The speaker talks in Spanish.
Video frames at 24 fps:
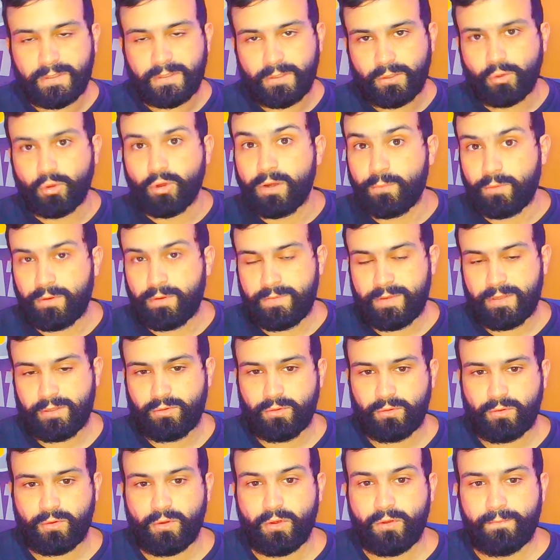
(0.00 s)
con el
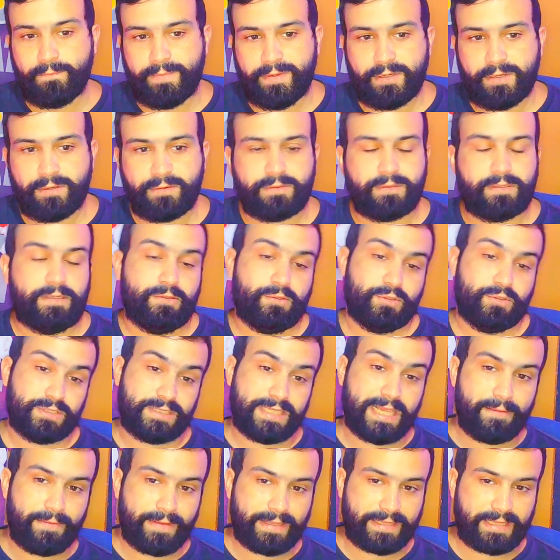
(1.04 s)
movimiento comp
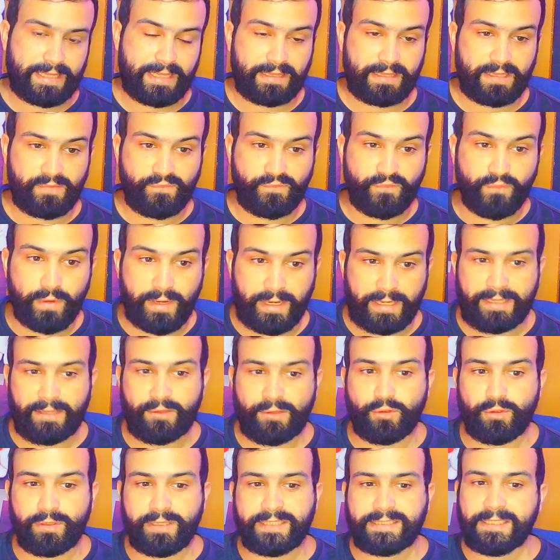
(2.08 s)
Entonces es bastante fuerte.
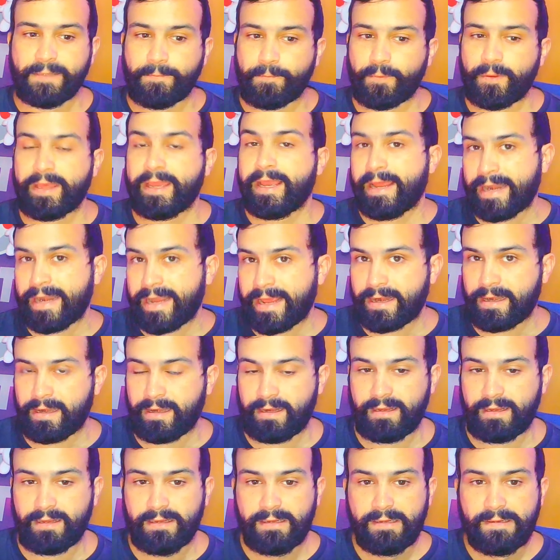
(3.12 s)
Donde sí puede
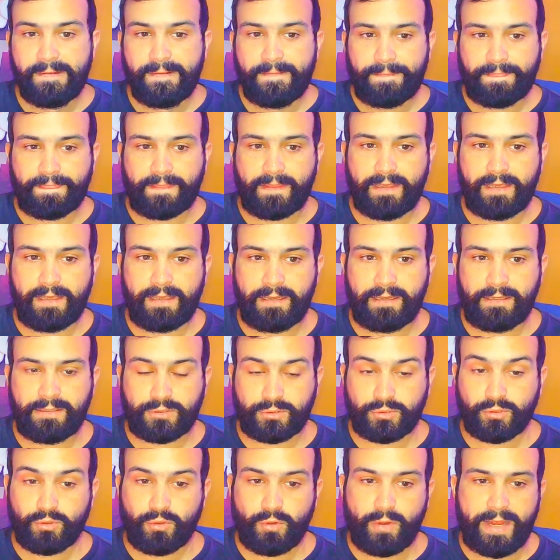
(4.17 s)
ganarle que el
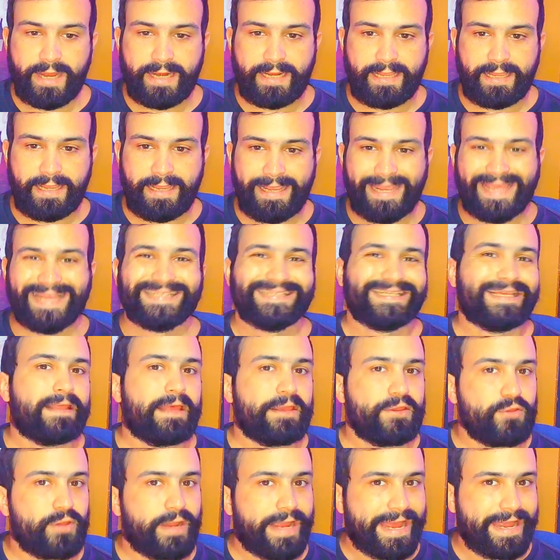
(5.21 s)
Zoroark, es en ese
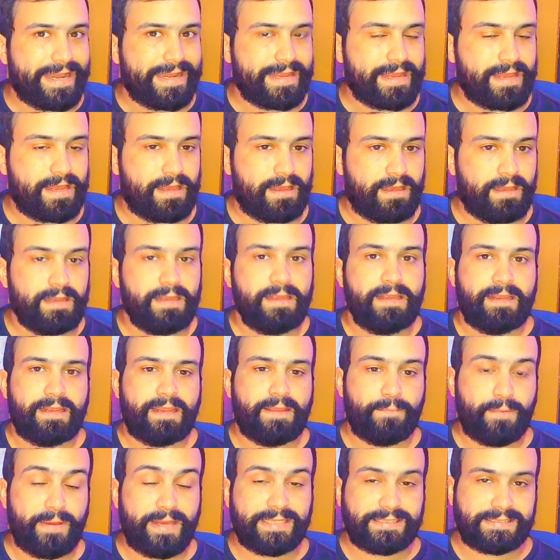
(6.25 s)
daño en área que
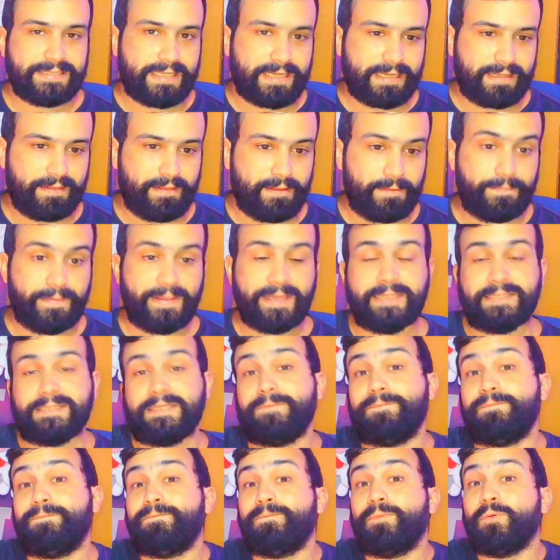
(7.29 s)
puedes hacer de DPS,
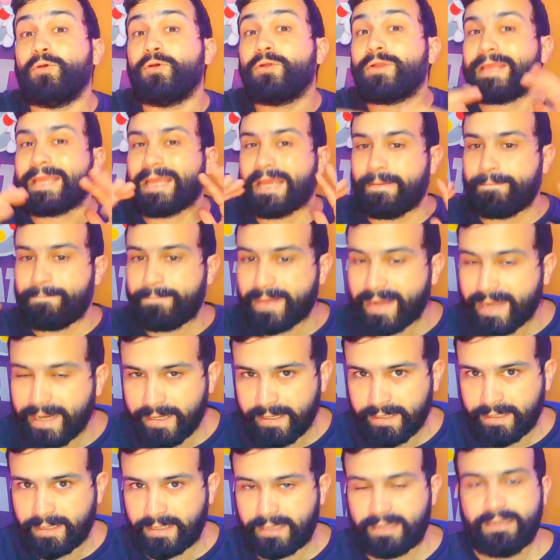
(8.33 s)
porque
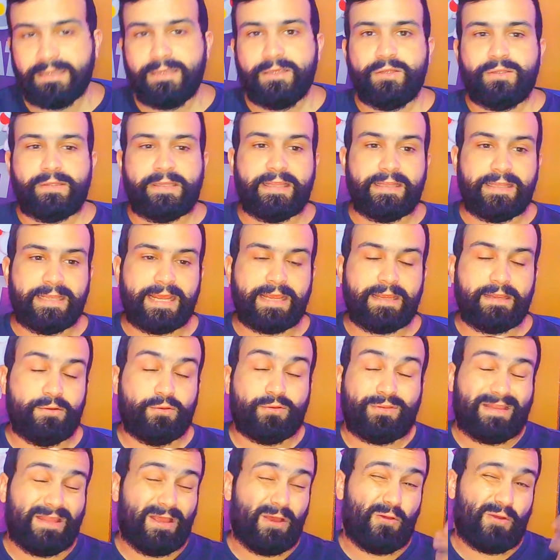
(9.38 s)
aparte tendrías,
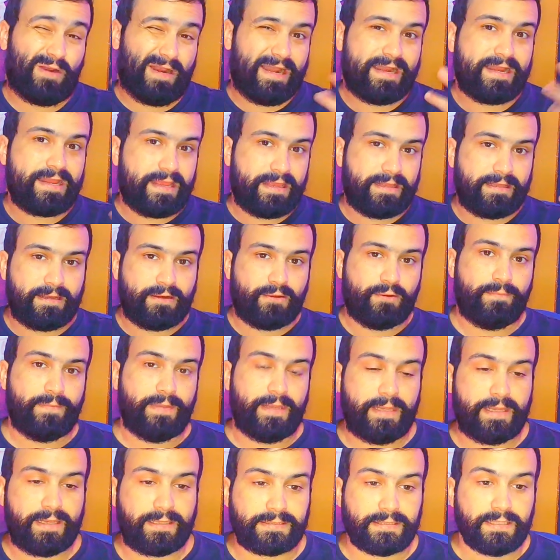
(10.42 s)
te ahorrarías, entre
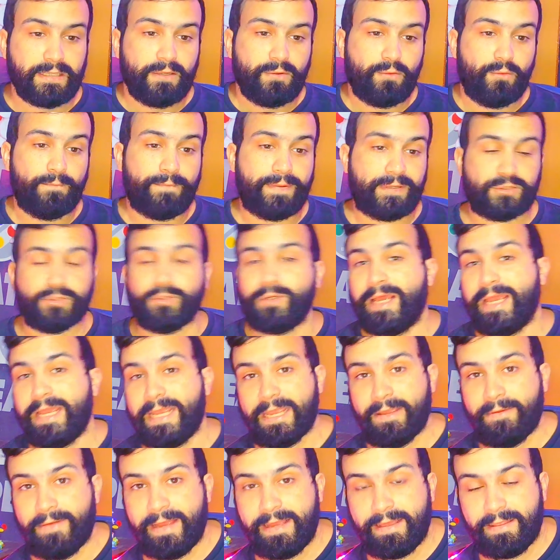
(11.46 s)
comillas, un personaje
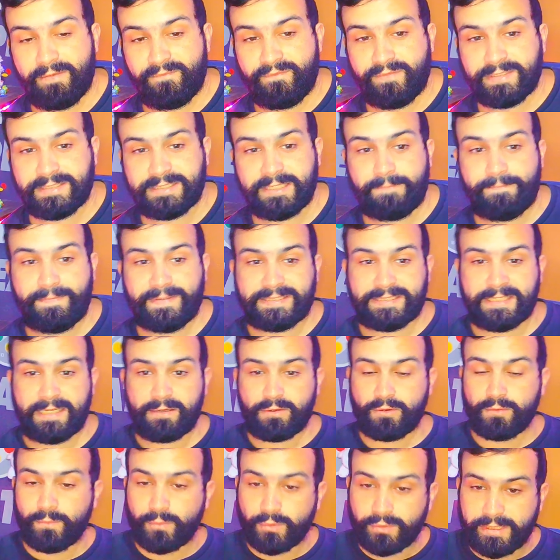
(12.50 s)
que baje defensa especial
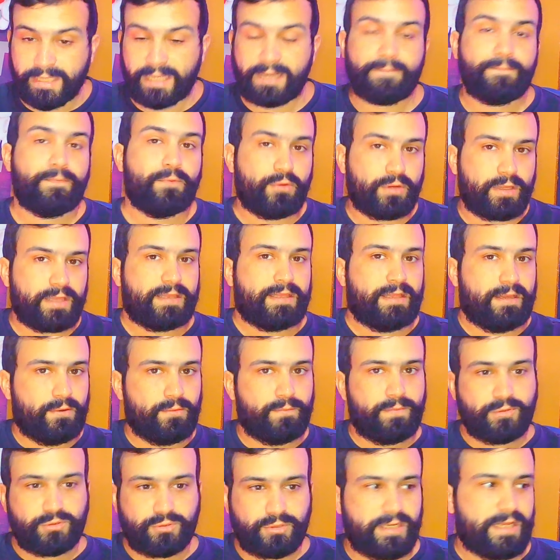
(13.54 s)
como tal, porque tienes un
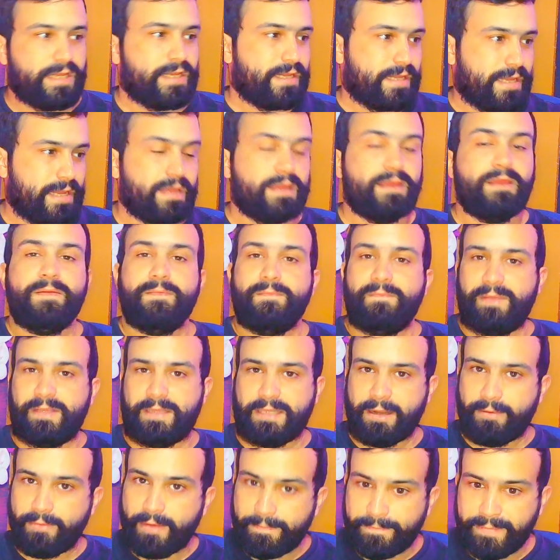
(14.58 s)
personaje que
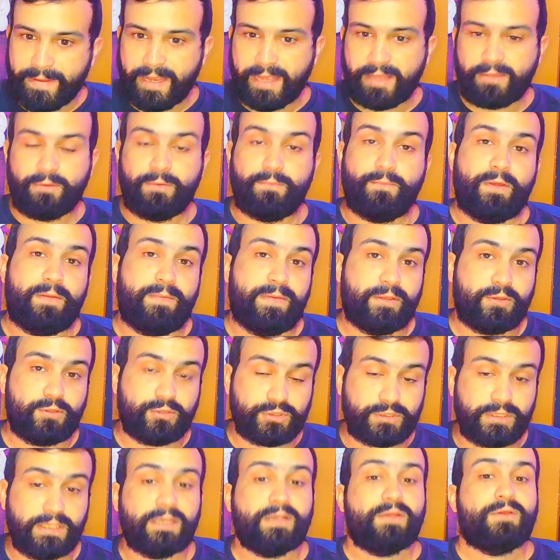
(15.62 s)
mientras va pegando el movimiento
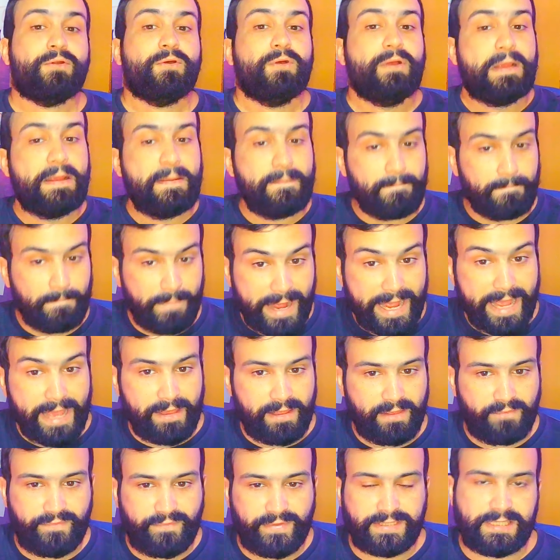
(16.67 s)
sincro, baja
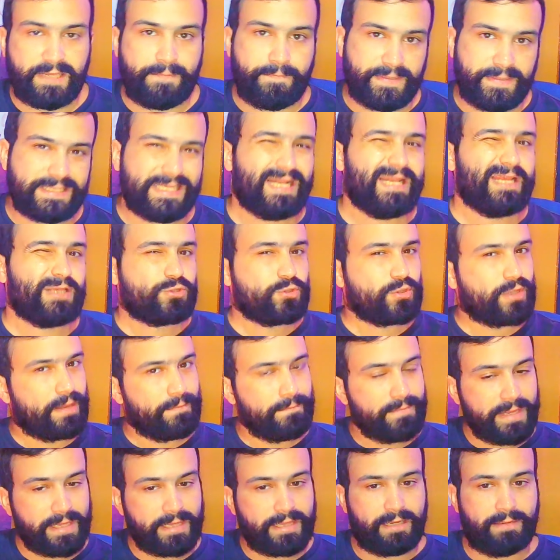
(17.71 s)
defensa especial y eso
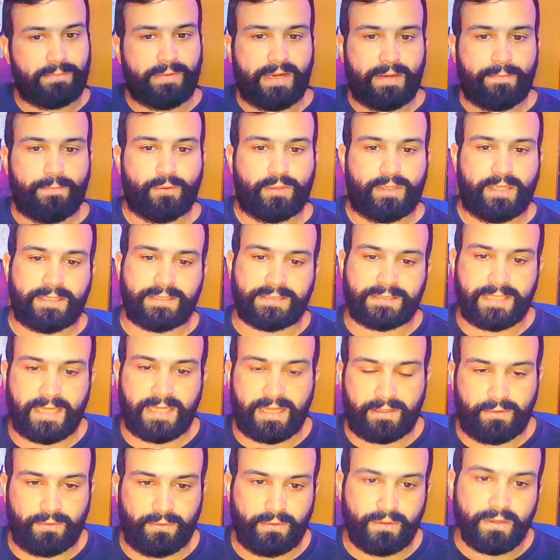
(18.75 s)
también termina
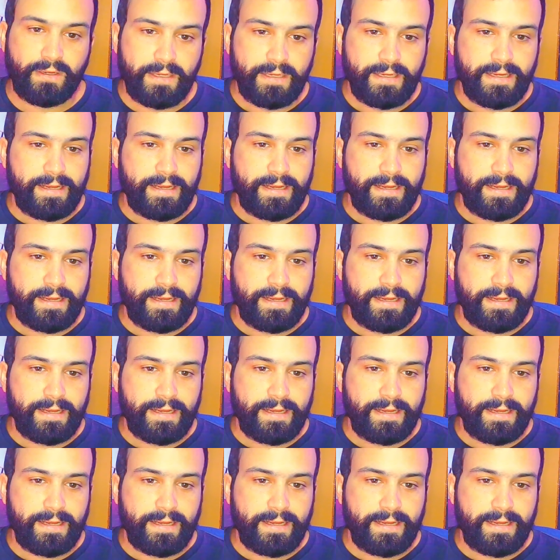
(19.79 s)
potenciándolo.